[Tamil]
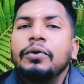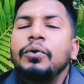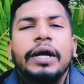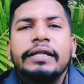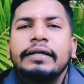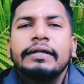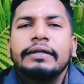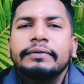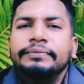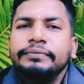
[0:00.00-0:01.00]
உரைத்தது
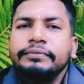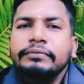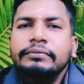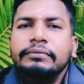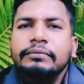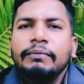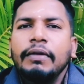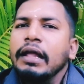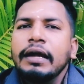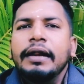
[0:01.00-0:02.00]

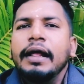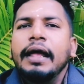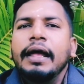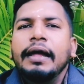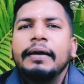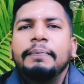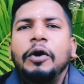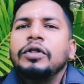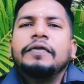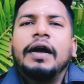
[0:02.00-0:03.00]
என்ற
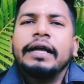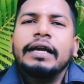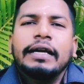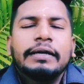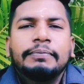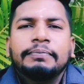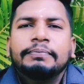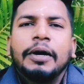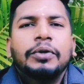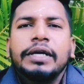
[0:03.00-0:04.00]
பகுதி வாயிலின்
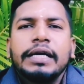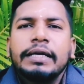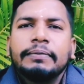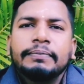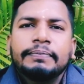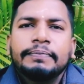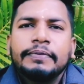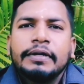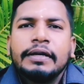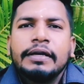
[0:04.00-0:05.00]
பகுதியின்
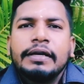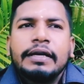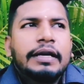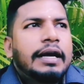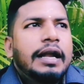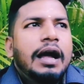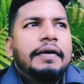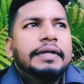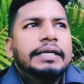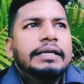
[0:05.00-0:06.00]

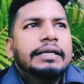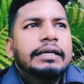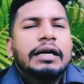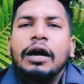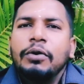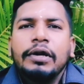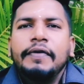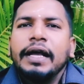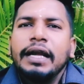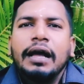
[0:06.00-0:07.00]
இரண்டாவது காணொளி
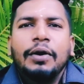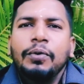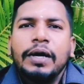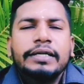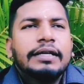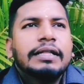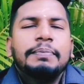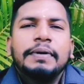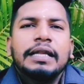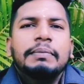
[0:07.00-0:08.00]
வாயிலாக உங்களை
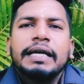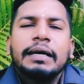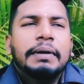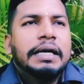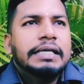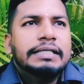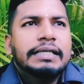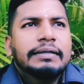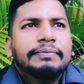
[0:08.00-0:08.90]
சந்திப்பதில் மிக்க மகிழ்ச்சி